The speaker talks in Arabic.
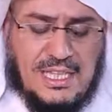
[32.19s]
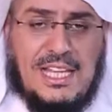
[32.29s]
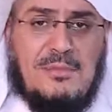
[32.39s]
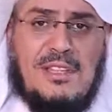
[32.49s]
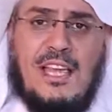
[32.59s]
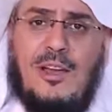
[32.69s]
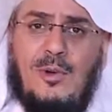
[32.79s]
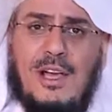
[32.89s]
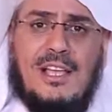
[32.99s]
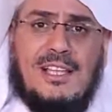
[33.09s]
كلمة
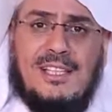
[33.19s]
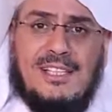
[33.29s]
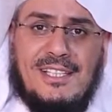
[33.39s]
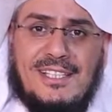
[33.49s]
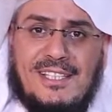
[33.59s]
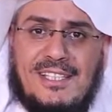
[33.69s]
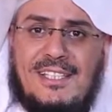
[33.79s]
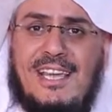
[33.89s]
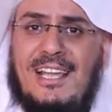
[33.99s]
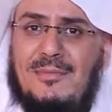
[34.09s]
أحوى
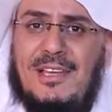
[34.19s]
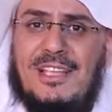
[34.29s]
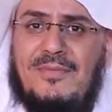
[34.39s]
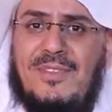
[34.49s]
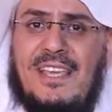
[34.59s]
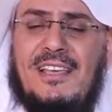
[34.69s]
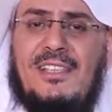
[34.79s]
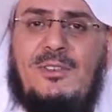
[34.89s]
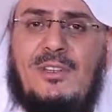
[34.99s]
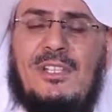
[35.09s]
كلمة
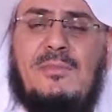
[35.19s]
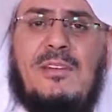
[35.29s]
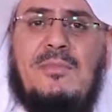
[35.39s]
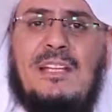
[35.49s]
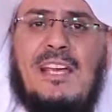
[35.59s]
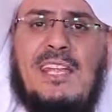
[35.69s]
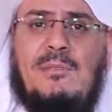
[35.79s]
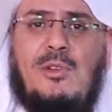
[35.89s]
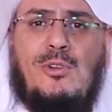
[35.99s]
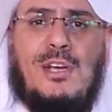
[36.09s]
تعتبر من
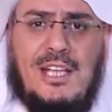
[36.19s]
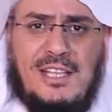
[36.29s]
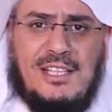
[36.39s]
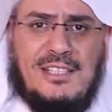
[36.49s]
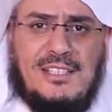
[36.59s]
غريب القرآن